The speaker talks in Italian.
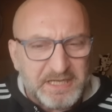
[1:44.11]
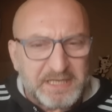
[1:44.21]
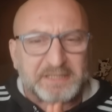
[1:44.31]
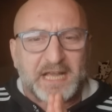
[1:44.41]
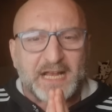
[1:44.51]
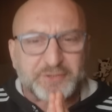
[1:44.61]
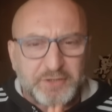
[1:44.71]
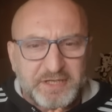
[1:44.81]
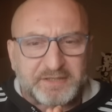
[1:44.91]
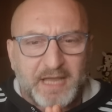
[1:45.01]
Il
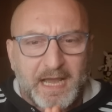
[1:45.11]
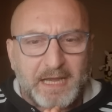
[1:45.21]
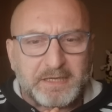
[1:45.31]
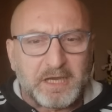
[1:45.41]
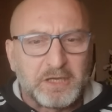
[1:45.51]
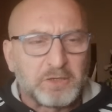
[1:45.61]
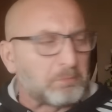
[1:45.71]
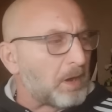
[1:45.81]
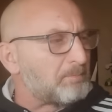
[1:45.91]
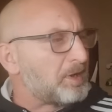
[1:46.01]
calcio in Italia,
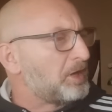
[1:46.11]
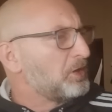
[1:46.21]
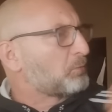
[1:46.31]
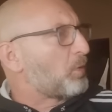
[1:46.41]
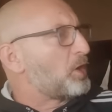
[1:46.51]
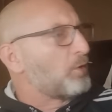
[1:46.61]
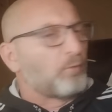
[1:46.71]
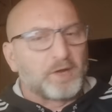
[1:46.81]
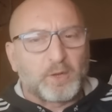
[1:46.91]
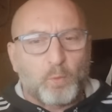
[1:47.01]
vabbè, quello
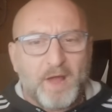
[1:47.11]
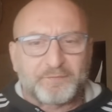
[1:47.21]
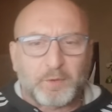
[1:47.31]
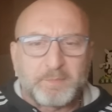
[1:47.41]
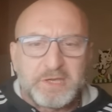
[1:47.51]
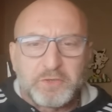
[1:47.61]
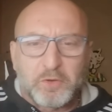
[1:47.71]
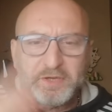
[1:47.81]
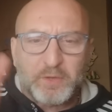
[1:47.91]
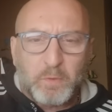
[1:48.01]
vuole 4
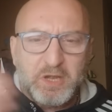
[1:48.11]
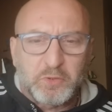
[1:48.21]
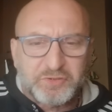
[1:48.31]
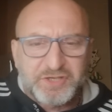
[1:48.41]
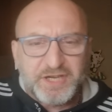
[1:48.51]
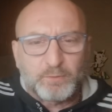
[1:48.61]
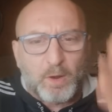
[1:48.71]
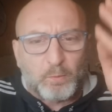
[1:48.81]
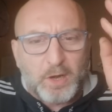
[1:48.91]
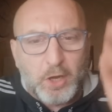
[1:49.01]
milioni, quello
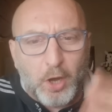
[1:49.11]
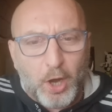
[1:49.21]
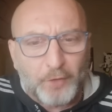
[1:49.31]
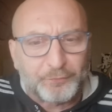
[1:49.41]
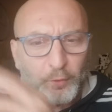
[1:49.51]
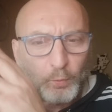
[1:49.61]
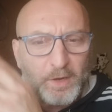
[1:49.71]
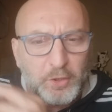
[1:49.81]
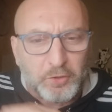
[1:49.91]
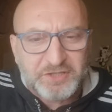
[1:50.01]
5, quello 8,
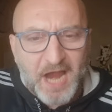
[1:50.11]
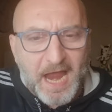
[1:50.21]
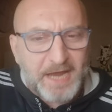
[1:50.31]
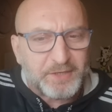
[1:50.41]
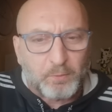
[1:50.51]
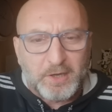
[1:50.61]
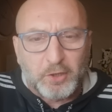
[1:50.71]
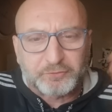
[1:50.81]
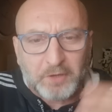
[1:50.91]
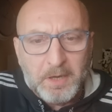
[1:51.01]
quello 6,
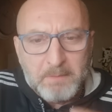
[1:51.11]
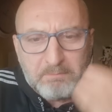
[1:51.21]
quello 8.